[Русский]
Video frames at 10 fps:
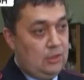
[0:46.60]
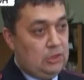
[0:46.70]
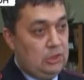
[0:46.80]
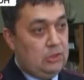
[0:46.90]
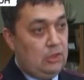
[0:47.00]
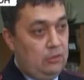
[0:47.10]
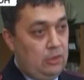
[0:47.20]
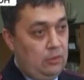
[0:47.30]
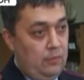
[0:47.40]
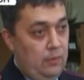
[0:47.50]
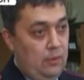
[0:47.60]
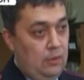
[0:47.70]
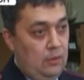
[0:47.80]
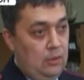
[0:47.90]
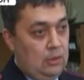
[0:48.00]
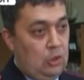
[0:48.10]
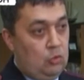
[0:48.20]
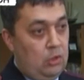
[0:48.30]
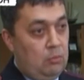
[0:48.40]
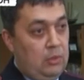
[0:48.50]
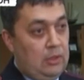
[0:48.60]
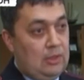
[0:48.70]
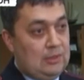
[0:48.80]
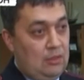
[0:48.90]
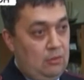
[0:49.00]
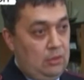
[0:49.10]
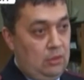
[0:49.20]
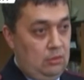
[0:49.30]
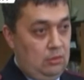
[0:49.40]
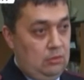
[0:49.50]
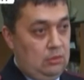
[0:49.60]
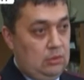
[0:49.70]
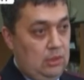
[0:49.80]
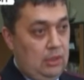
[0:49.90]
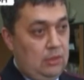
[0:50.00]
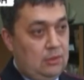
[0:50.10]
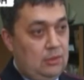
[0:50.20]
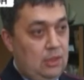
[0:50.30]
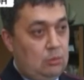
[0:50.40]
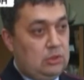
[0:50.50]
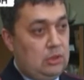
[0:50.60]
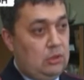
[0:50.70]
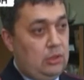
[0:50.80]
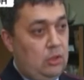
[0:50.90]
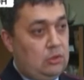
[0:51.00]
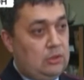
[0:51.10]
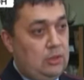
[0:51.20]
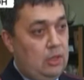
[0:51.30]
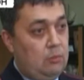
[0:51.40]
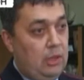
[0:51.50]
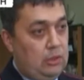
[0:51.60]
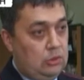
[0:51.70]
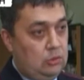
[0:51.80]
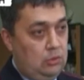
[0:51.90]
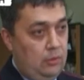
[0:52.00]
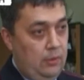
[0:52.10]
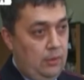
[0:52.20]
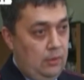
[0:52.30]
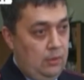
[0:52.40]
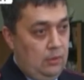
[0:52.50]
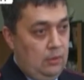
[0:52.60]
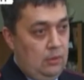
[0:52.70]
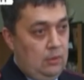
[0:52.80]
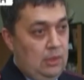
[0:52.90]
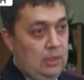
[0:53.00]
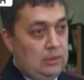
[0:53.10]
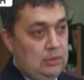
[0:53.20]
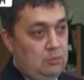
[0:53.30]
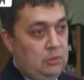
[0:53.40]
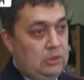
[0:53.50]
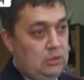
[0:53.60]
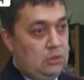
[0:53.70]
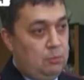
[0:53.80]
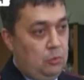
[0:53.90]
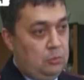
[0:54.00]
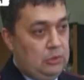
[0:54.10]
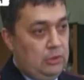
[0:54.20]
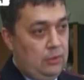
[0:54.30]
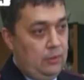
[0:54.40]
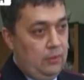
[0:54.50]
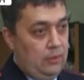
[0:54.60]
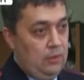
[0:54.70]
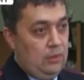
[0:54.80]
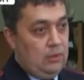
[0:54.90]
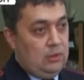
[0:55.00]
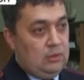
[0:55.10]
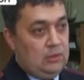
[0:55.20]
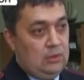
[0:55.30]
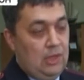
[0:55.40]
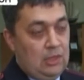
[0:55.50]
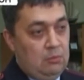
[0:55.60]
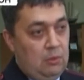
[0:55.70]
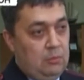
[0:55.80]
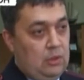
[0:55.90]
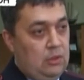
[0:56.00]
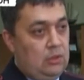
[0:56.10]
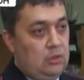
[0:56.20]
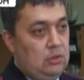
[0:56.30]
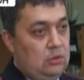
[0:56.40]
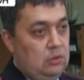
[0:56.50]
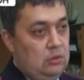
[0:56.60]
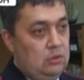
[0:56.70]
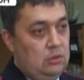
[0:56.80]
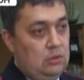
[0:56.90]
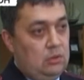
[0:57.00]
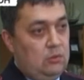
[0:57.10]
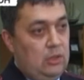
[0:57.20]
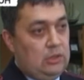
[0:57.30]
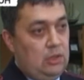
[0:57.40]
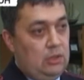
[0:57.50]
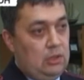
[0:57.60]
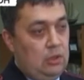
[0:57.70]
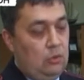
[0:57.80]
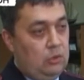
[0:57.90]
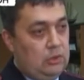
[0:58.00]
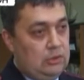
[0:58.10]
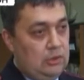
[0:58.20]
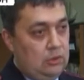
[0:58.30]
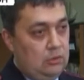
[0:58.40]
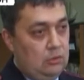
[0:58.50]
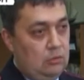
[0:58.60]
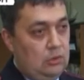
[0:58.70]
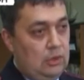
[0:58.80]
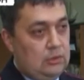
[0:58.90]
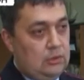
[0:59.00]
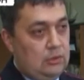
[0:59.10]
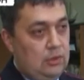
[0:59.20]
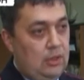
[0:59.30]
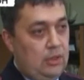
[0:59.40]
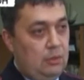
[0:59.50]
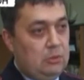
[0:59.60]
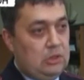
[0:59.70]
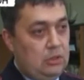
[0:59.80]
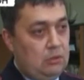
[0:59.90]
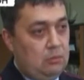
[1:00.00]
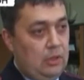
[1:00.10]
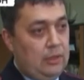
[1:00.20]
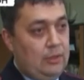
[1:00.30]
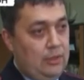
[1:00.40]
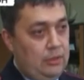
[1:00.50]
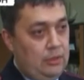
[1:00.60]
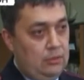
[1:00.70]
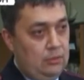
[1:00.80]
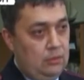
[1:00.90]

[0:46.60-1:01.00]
6 человек, которые были доставлены на Елабужскую районную центральную больницу для оказания медицинской помощи. В данный момент два человека находятся у нас на реанимационном отделении